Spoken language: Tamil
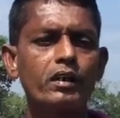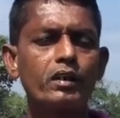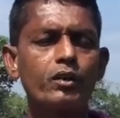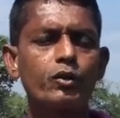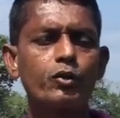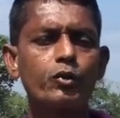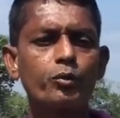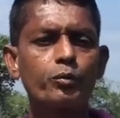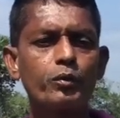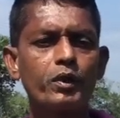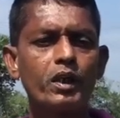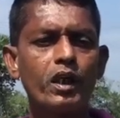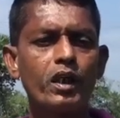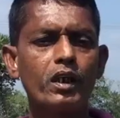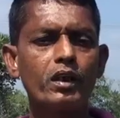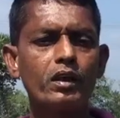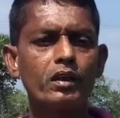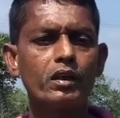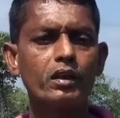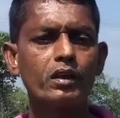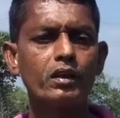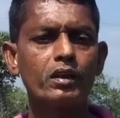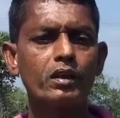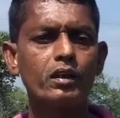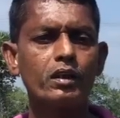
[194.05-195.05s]
நாசினிகளையும்
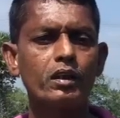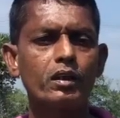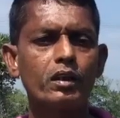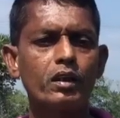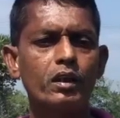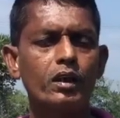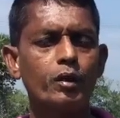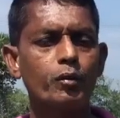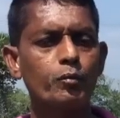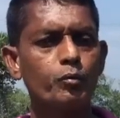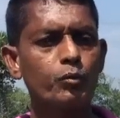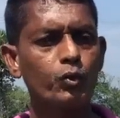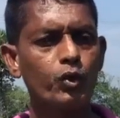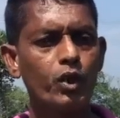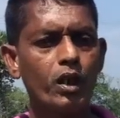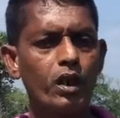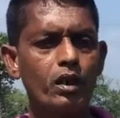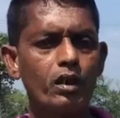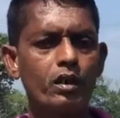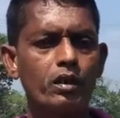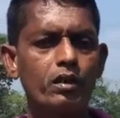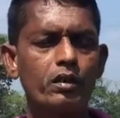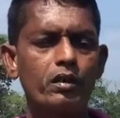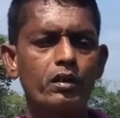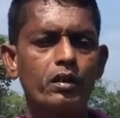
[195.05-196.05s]
விலைக்கு வாங்கி
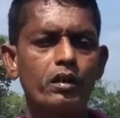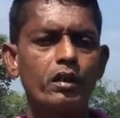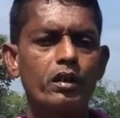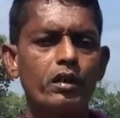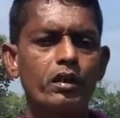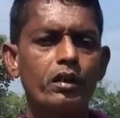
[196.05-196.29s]
விசிறியுள்ளேன்